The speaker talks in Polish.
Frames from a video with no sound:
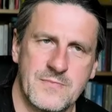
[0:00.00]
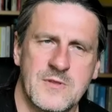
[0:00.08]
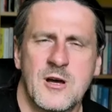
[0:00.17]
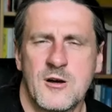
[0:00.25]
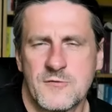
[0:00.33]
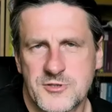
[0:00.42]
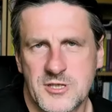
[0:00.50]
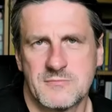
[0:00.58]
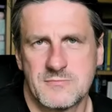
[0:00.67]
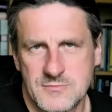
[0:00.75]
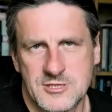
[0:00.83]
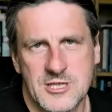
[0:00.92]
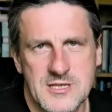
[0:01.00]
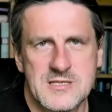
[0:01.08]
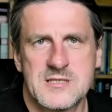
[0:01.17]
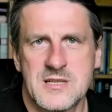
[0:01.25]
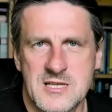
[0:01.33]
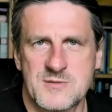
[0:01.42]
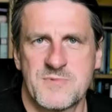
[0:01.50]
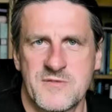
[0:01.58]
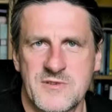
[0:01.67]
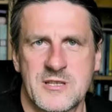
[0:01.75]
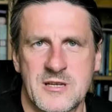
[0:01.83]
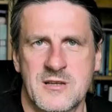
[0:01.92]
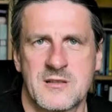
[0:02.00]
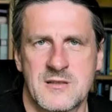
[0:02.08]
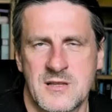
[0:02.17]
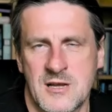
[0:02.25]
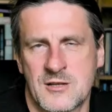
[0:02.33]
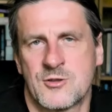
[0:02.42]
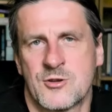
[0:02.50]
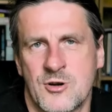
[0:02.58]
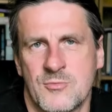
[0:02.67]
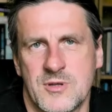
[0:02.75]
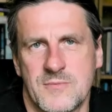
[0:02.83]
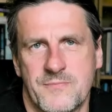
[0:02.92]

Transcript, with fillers: Owszem, część z nas pewnie tak, tak to robi,